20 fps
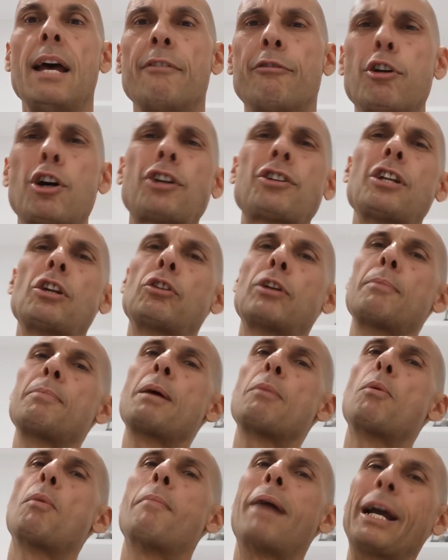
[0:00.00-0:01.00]
forse non
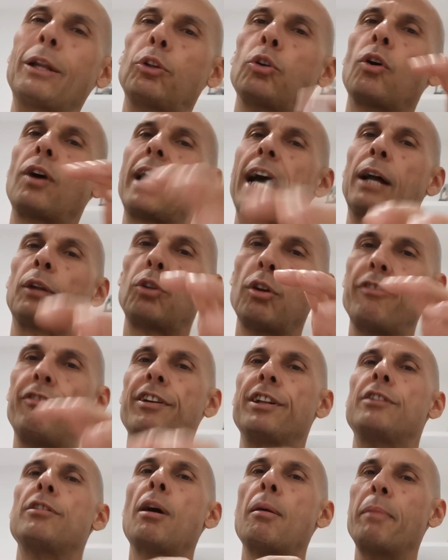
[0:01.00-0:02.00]
abbiamo mai toccato
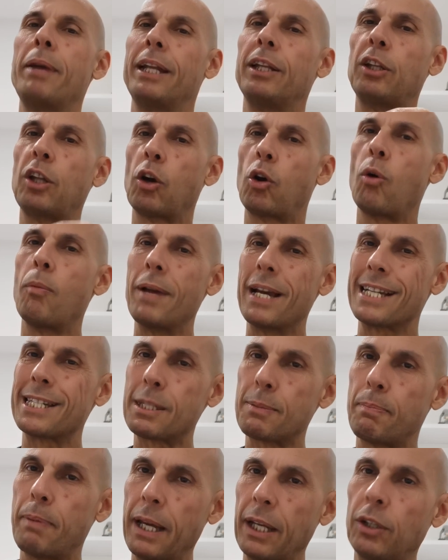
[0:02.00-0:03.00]
effettivamente come
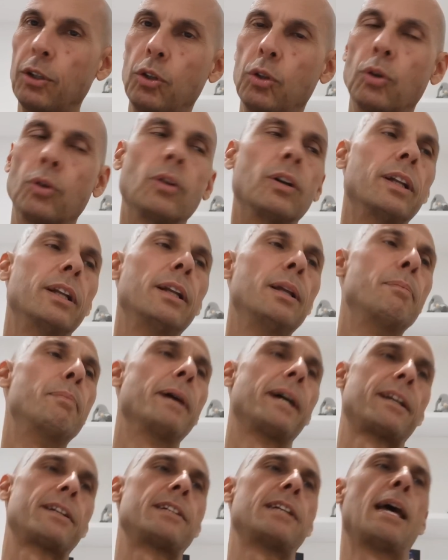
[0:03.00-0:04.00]
aspetto di
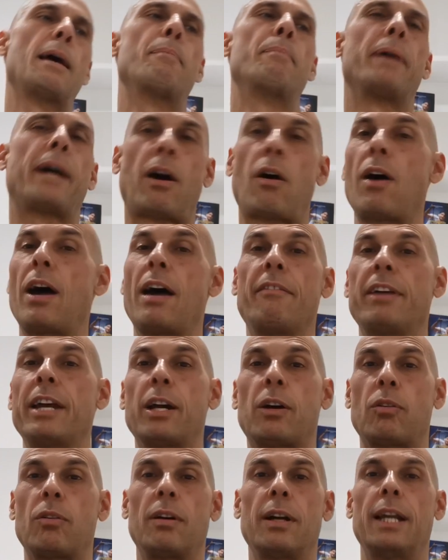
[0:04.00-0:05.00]
per sé, però è
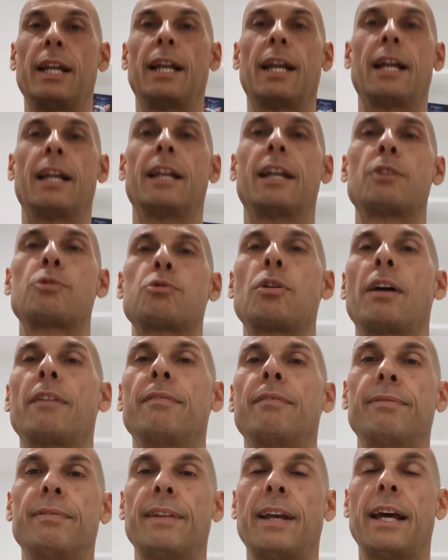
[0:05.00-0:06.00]
vero, è, la, la
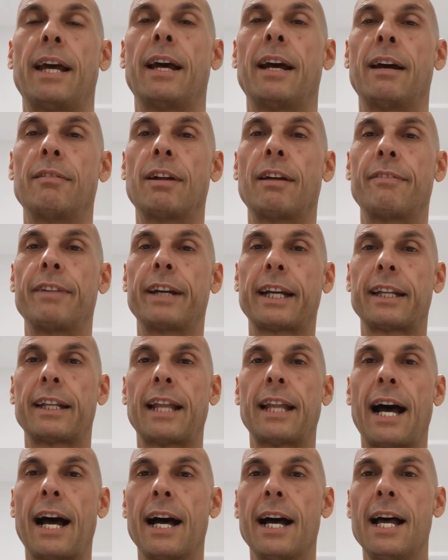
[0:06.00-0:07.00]
sua, è una
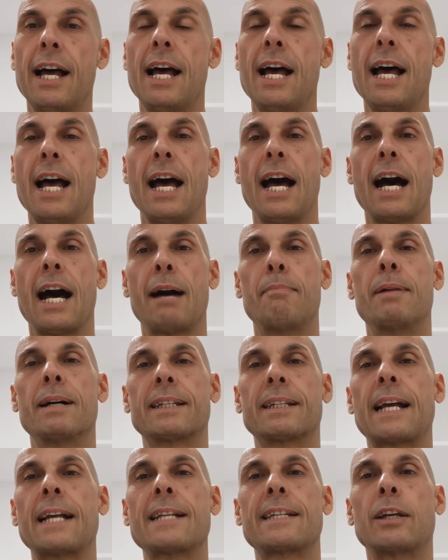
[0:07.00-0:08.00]
verità
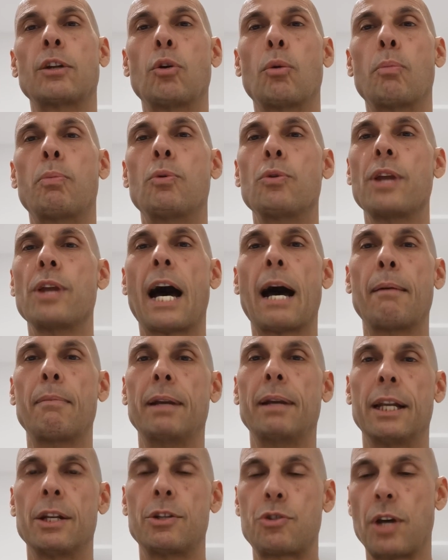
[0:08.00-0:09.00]
abbastanza
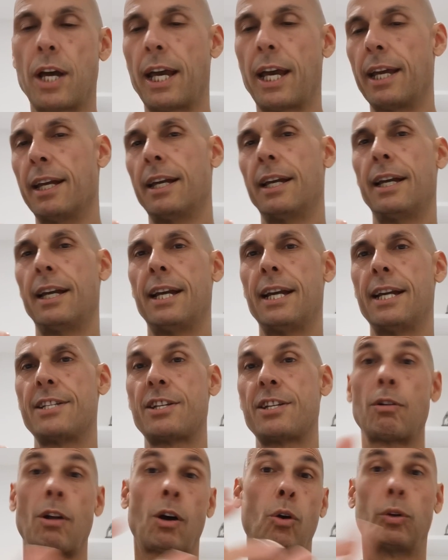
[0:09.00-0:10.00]
inoppugnabile, cioè
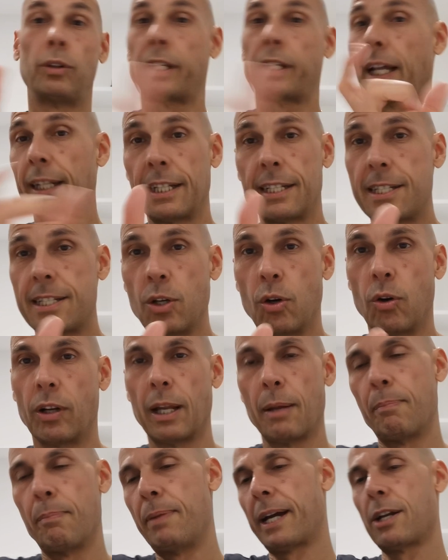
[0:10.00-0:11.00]
c'è una
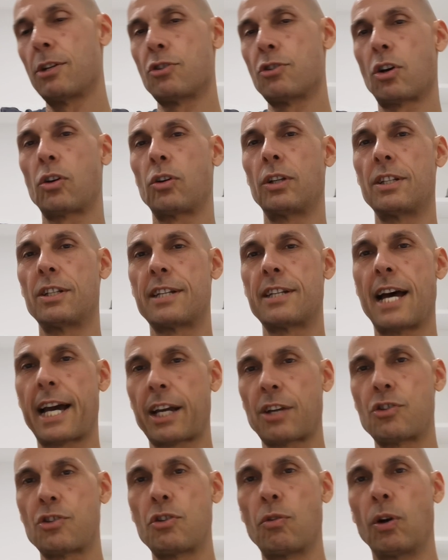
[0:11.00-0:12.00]
contraddizione, per il gioco di
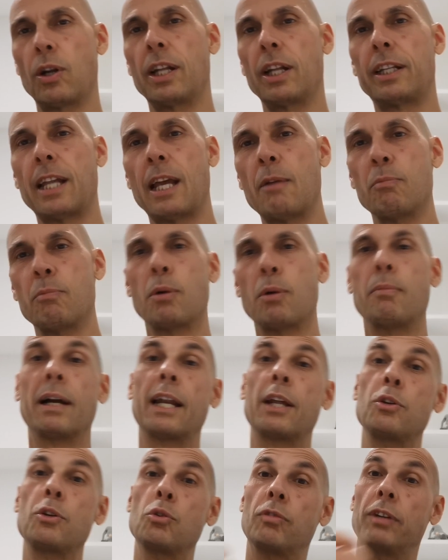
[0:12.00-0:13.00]
Sarri ci vuole tempo, ma
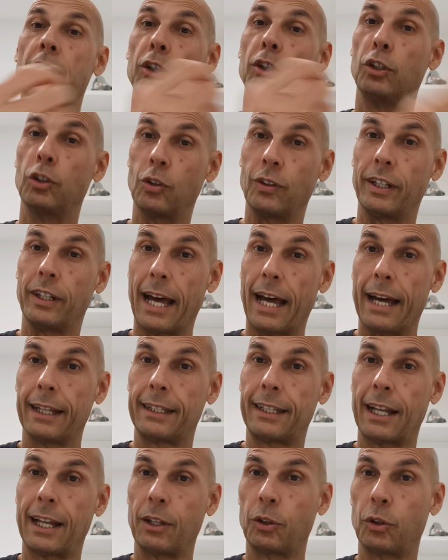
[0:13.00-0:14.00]
la Juve non dà
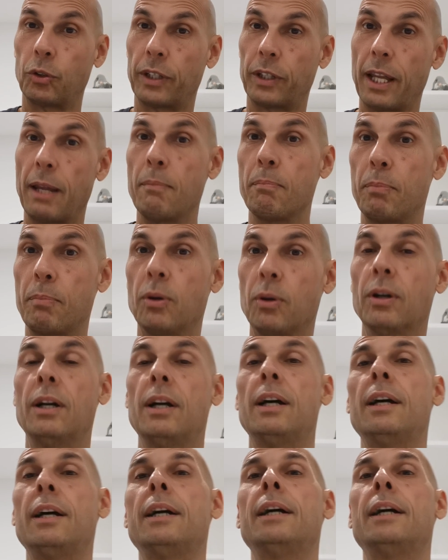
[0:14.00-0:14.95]
tanto tempo